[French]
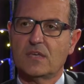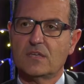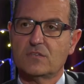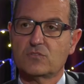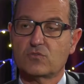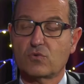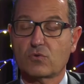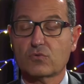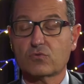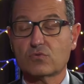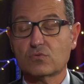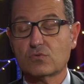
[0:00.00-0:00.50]

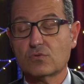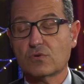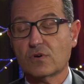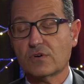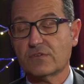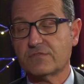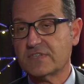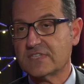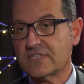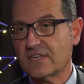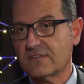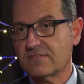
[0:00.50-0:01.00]
surtout euh,
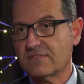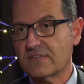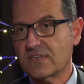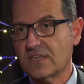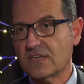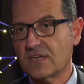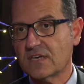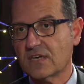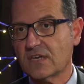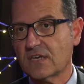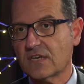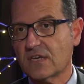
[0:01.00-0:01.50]

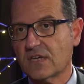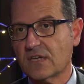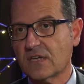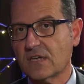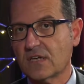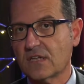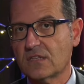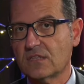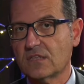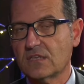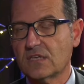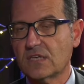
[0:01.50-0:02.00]
vis-à-vis
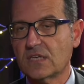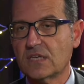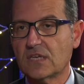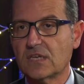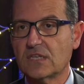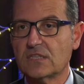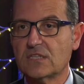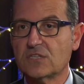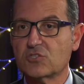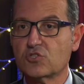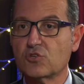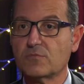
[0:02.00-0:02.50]
euh,
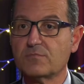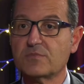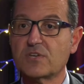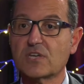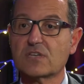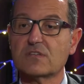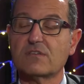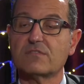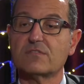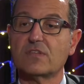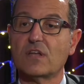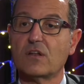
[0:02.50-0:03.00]
des,
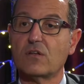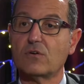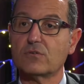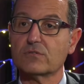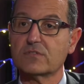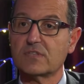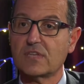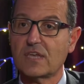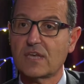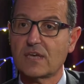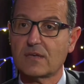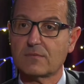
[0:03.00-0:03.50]
objectifs de long
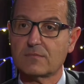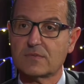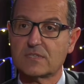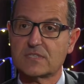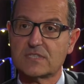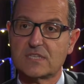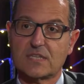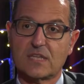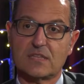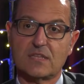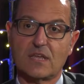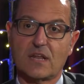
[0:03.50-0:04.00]
terme,
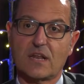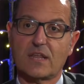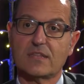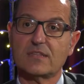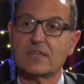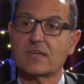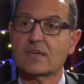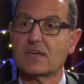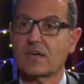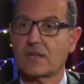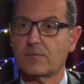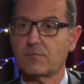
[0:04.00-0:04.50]
c'est-à-dire la
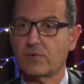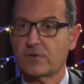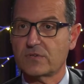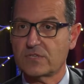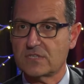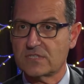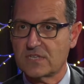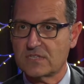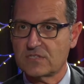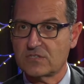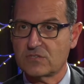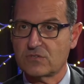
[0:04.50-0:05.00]

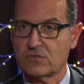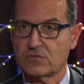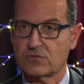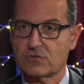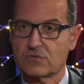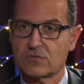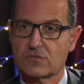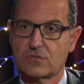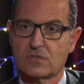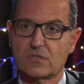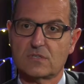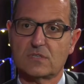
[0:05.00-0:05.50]
décarbonisation,
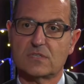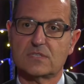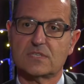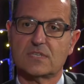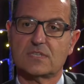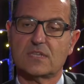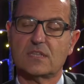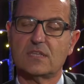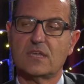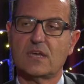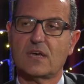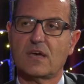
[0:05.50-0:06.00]

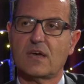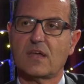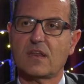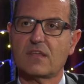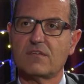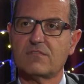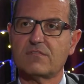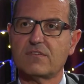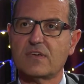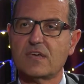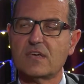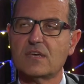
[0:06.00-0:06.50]
c'est-à-dire
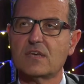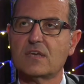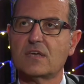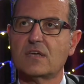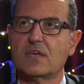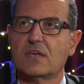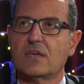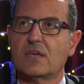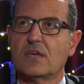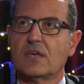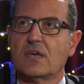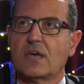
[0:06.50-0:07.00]
arriver
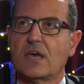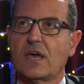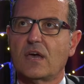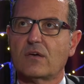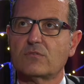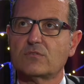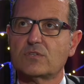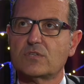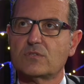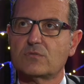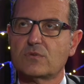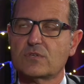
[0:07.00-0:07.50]
à
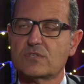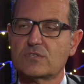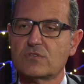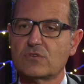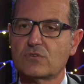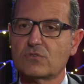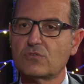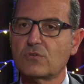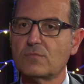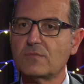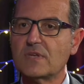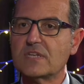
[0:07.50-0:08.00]
une
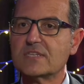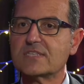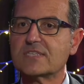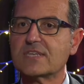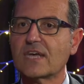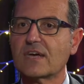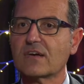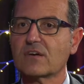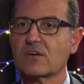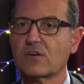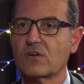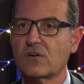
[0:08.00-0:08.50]
situation
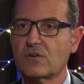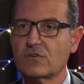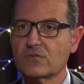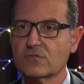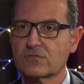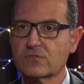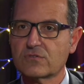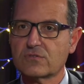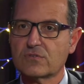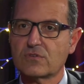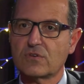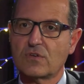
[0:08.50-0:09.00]

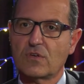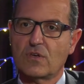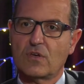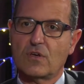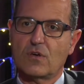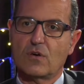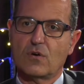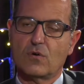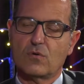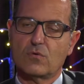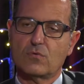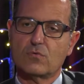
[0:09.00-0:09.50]
2050
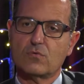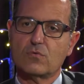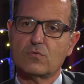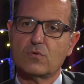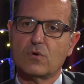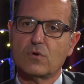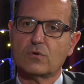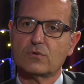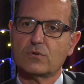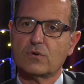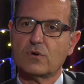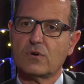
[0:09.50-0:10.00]
où
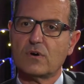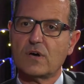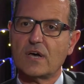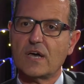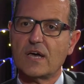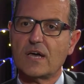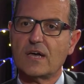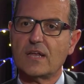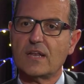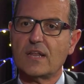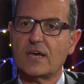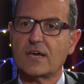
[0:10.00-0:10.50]
on
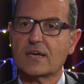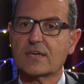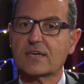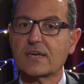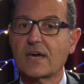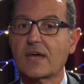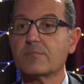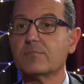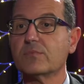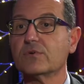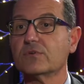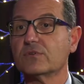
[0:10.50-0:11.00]
aura la
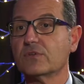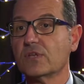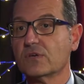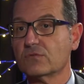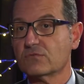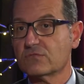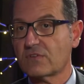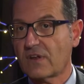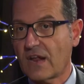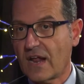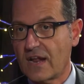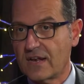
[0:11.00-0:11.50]
carbon
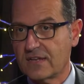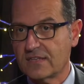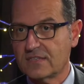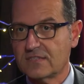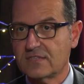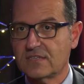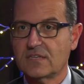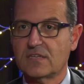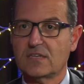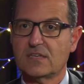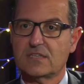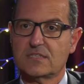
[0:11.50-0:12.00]

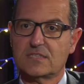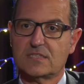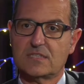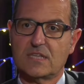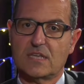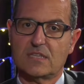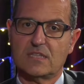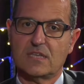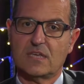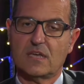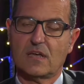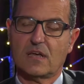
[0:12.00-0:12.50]
neutrality,
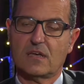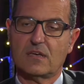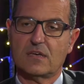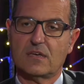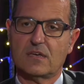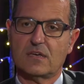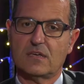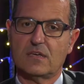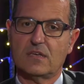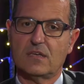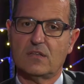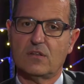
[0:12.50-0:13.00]
c'est-à-dire
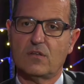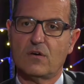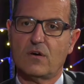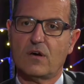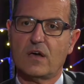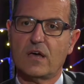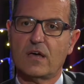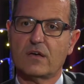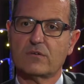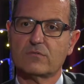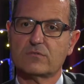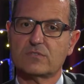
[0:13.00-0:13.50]
euh, il y
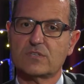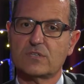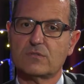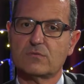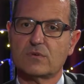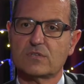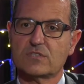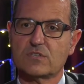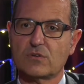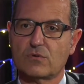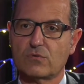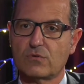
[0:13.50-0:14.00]
aura une
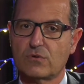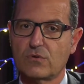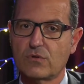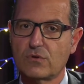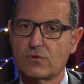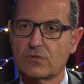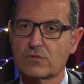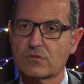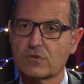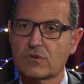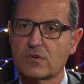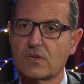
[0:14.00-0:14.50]
situation
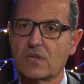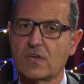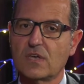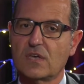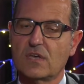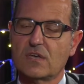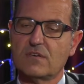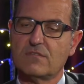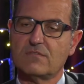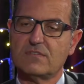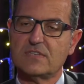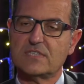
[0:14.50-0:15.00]
neutre
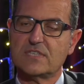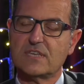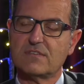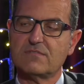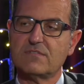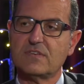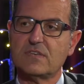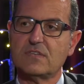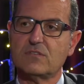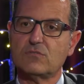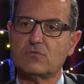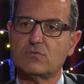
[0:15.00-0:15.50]

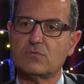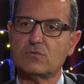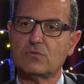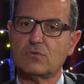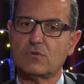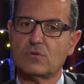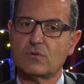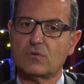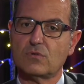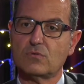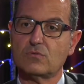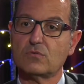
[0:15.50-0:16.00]
vis-à-vis
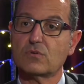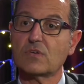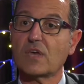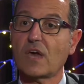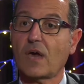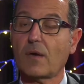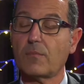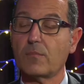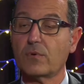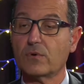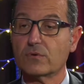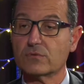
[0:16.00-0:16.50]
du,
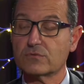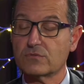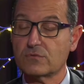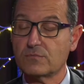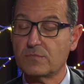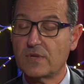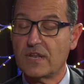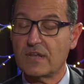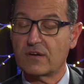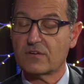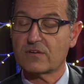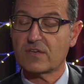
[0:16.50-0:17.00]
carbone, du
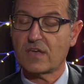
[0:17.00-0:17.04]
bilan